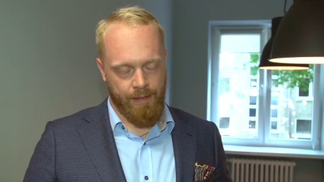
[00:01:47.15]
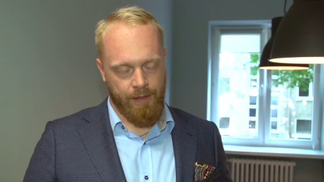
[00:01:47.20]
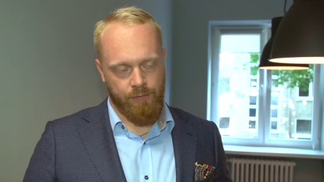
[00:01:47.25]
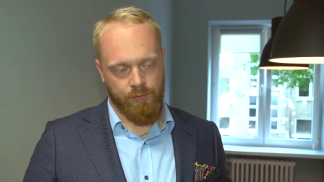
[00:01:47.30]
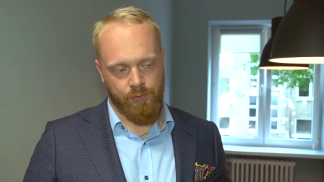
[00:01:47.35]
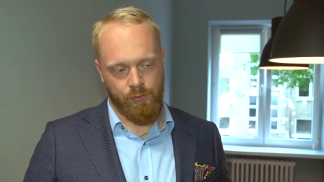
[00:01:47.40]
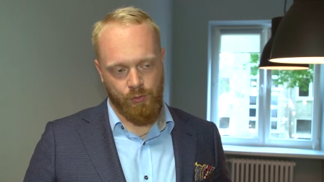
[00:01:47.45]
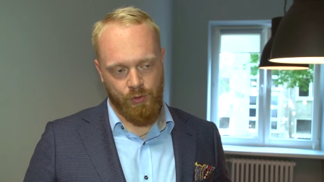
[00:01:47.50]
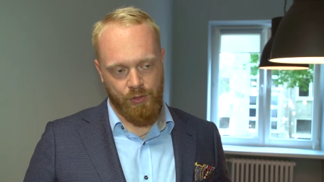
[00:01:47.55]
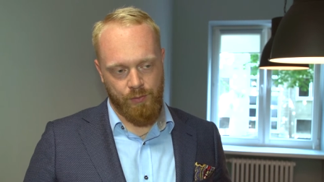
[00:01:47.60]
w
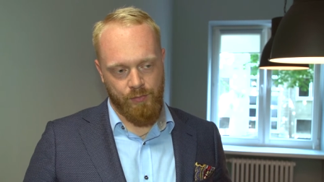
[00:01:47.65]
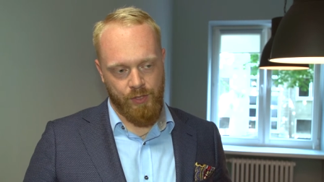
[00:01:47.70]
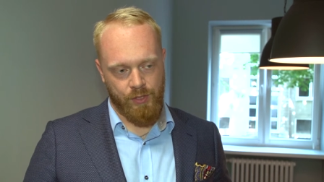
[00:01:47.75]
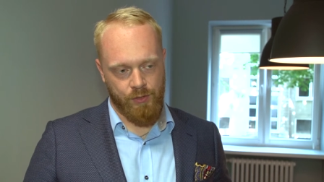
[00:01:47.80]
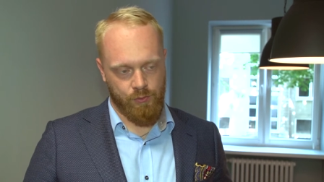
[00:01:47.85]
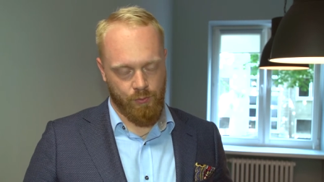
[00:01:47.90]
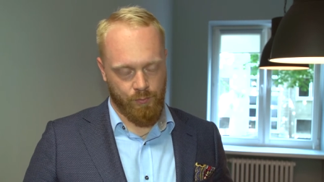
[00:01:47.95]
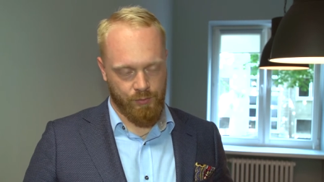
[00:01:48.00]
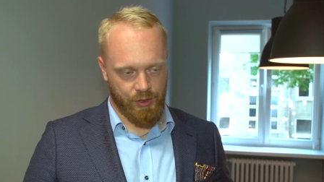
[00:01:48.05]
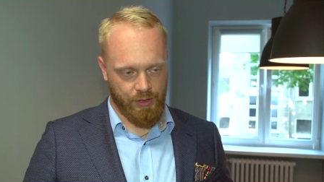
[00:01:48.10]
którym
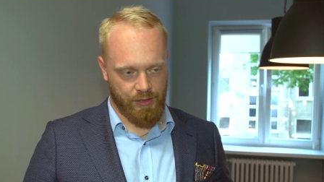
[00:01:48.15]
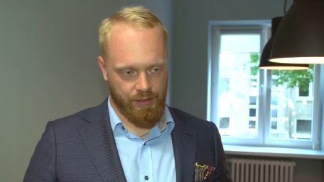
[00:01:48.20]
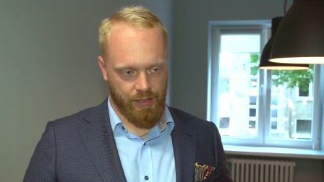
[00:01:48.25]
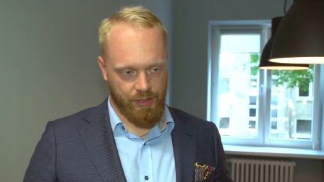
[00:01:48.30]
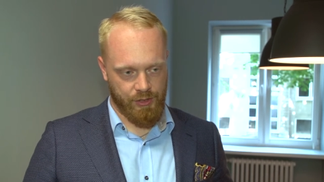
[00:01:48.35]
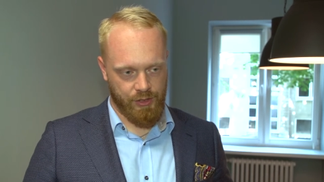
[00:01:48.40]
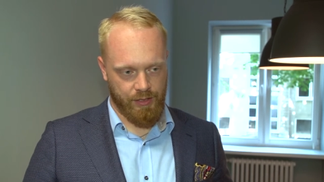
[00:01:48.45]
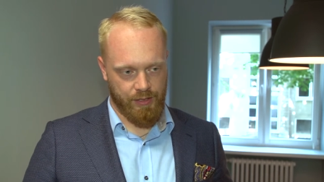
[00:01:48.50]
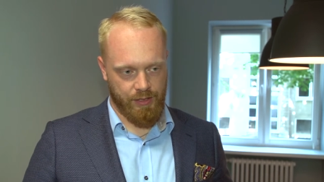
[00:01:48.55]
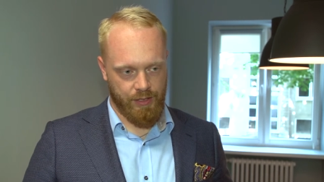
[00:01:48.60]
miejscu
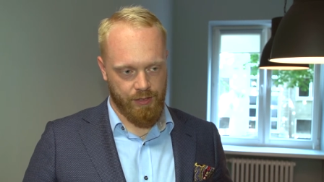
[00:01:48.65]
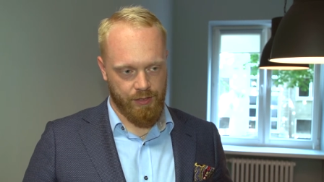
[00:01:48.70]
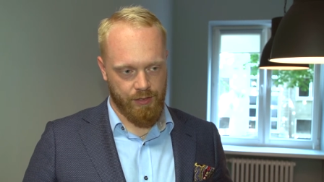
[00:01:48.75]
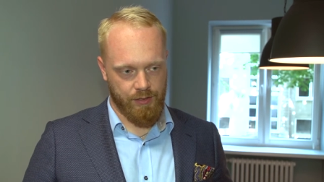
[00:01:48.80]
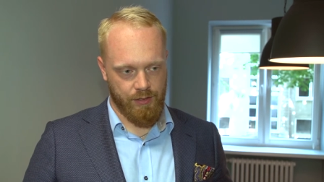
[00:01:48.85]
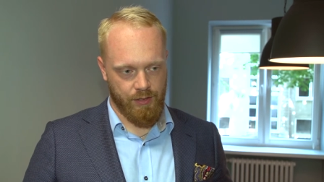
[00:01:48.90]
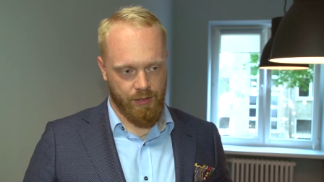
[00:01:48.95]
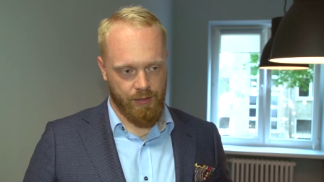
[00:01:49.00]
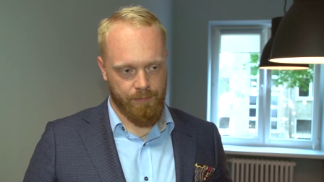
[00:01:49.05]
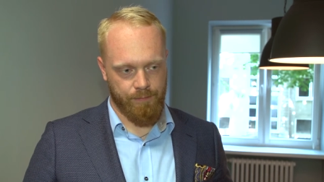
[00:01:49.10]
przekracza
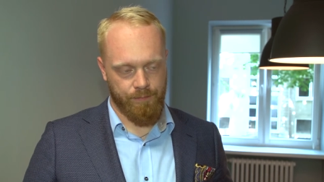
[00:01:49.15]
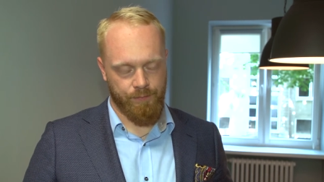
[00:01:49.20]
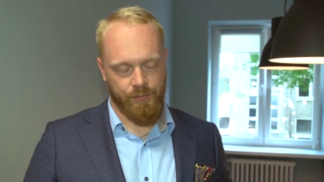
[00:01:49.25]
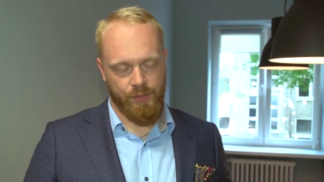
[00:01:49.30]
granice,